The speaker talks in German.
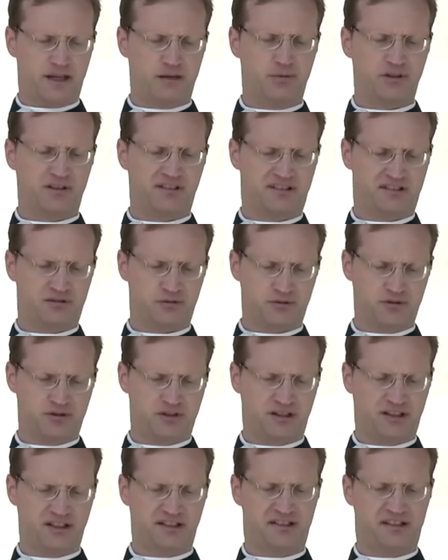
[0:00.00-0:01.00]
Ebenso
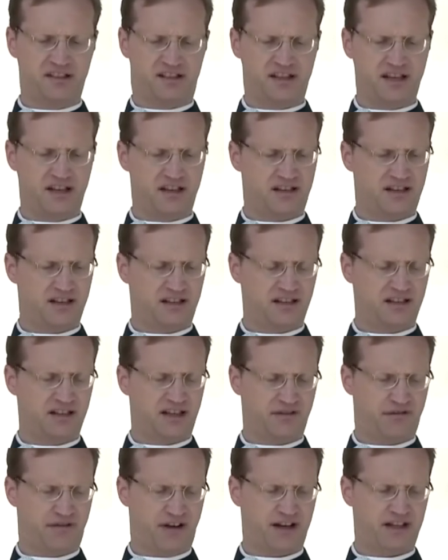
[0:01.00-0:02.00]
ist die Kirche den
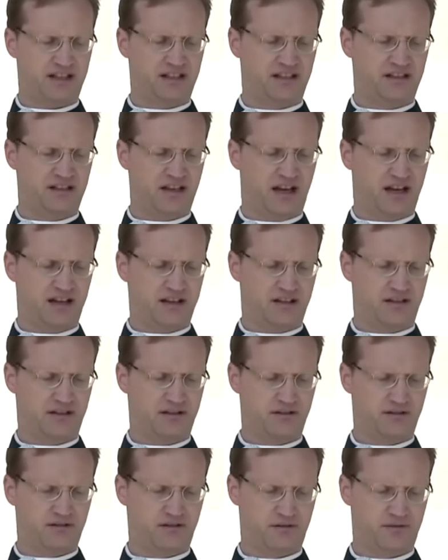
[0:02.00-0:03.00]
Gefangenen nahe.
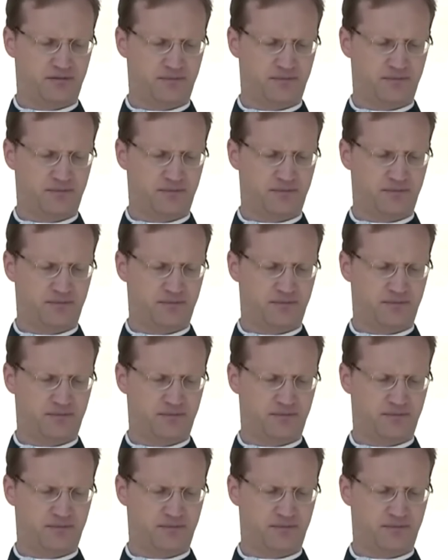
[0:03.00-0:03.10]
